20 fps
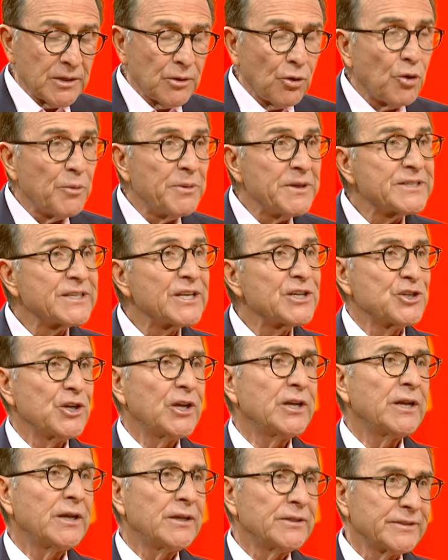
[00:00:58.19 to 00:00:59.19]
obese
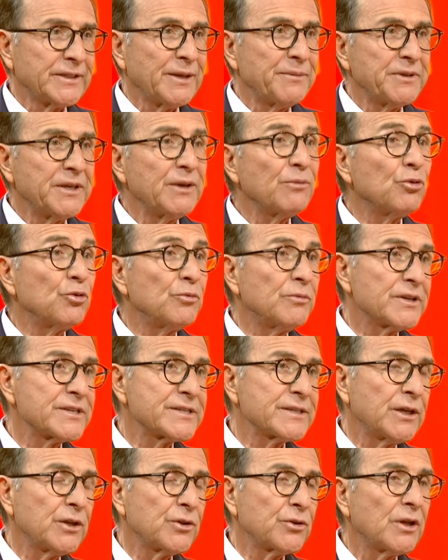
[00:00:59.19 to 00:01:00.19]
cerrahın tabii ki
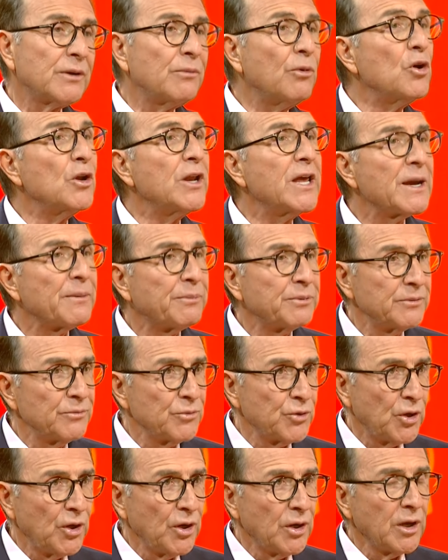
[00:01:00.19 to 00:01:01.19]
bulunması gerekiyor. Ama öyle
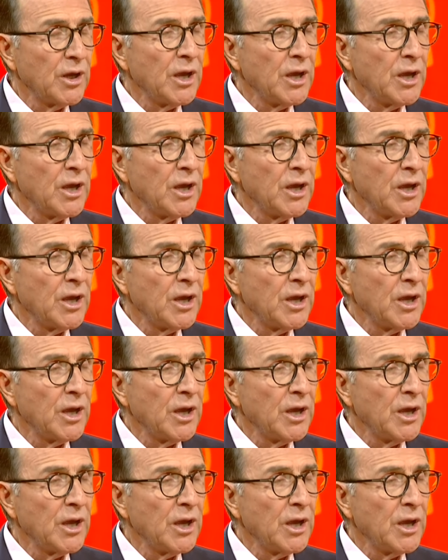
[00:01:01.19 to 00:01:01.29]
yapılmıyor.